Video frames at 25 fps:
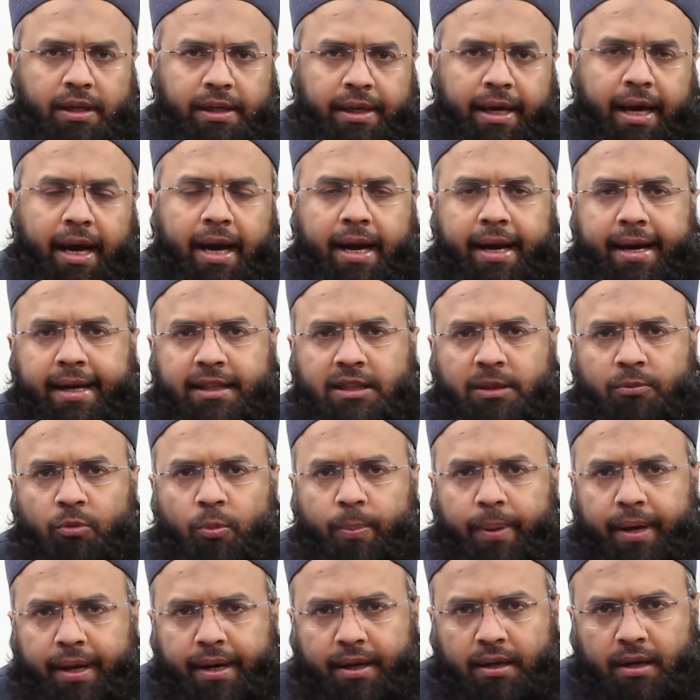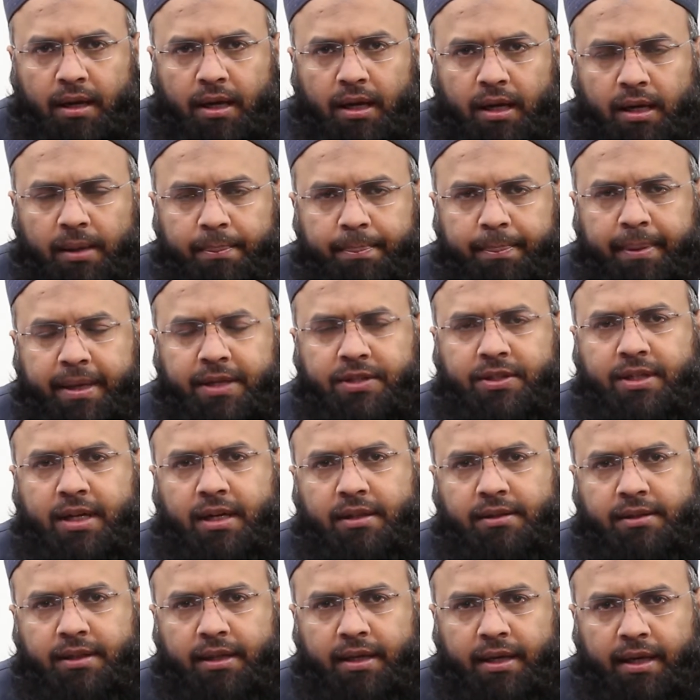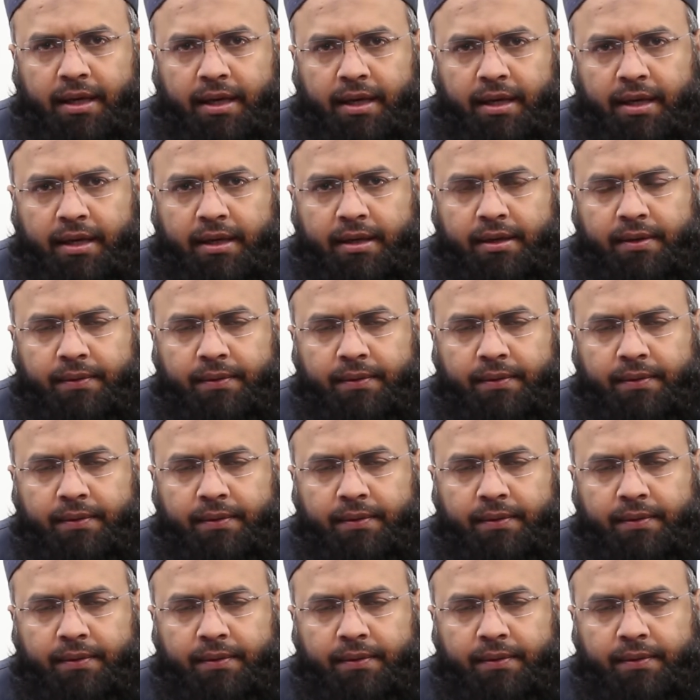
ये आयत मुबारक पेश करते हैं